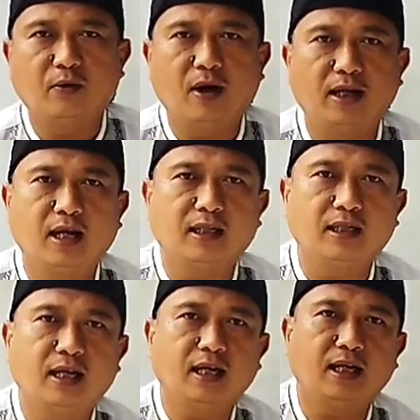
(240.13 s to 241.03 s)

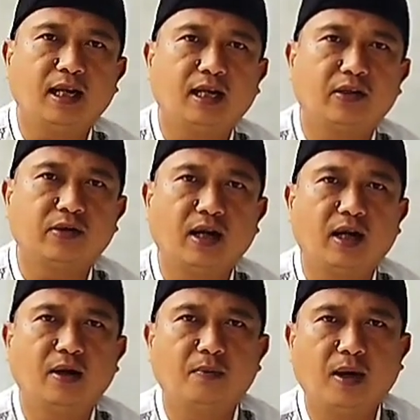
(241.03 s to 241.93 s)
riwayatnya dari Syekh
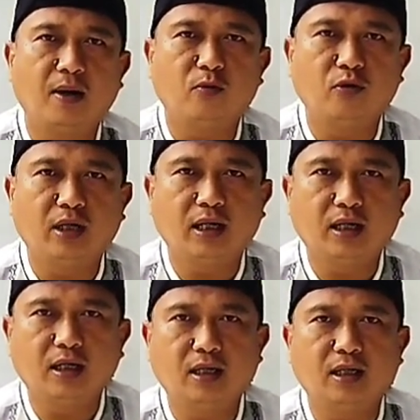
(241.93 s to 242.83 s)

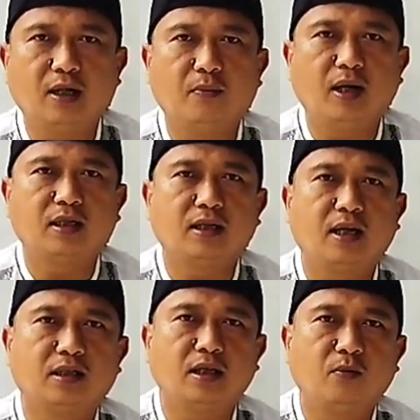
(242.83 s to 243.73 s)
Mahmudin yang berasal
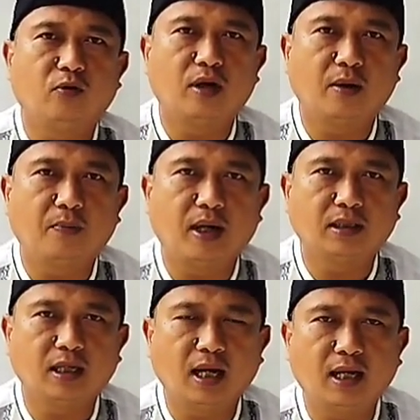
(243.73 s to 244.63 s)
dari Samudra
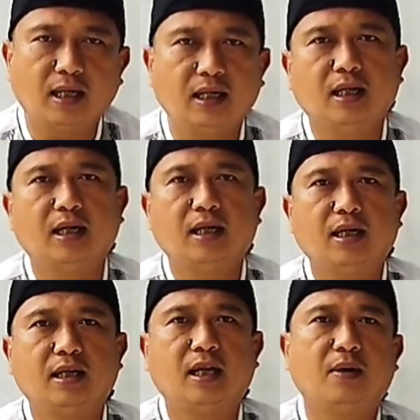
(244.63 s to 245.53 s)
Pasai
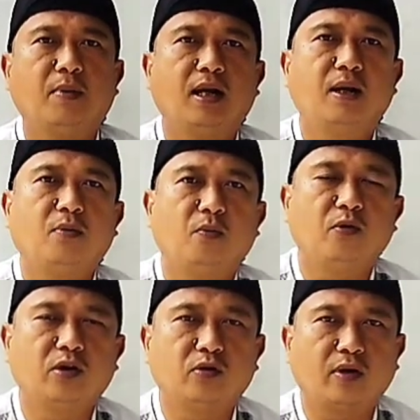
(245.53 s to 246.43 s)
yang dimana
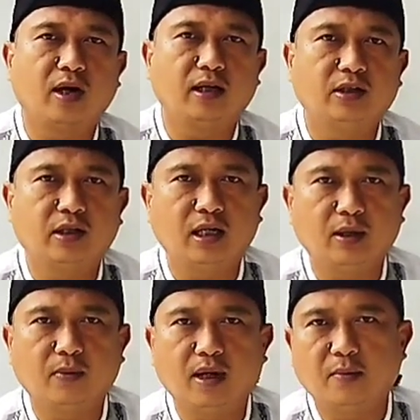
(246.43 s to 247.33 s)
mempunyai seorang
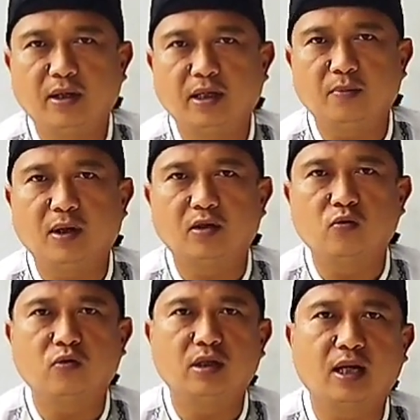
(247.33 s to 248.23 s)
istri bernama
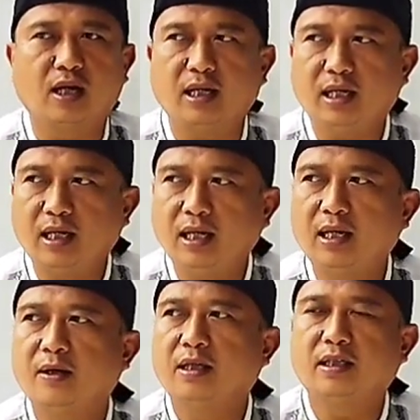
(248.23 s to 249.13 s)
Nyimas Utari
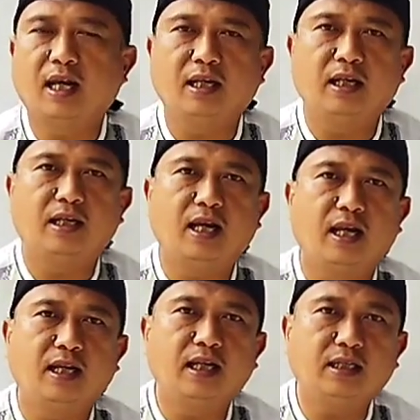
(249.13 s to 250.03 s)

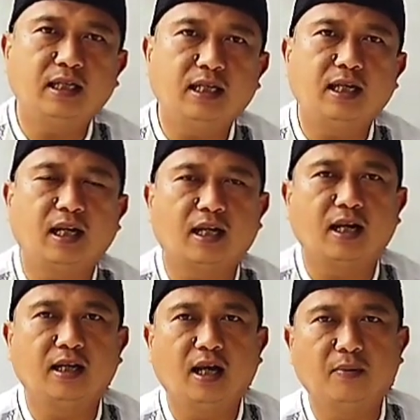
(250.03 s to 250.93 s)
Sandijaya Ningsi dari
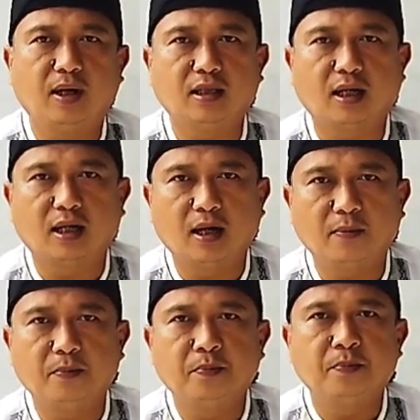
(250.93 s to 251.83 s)
Kerajaan
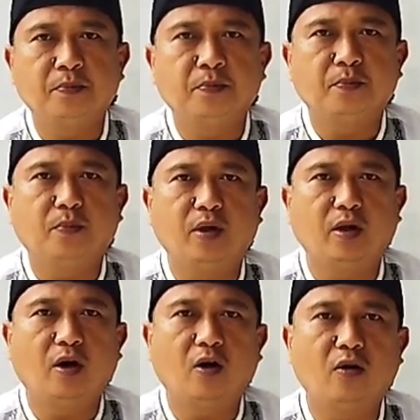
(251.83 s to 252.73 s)
Mataram.
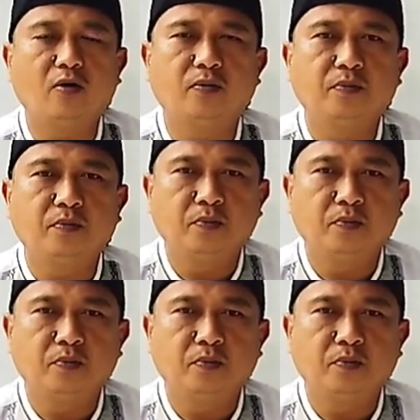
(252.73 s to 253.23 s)
Beliau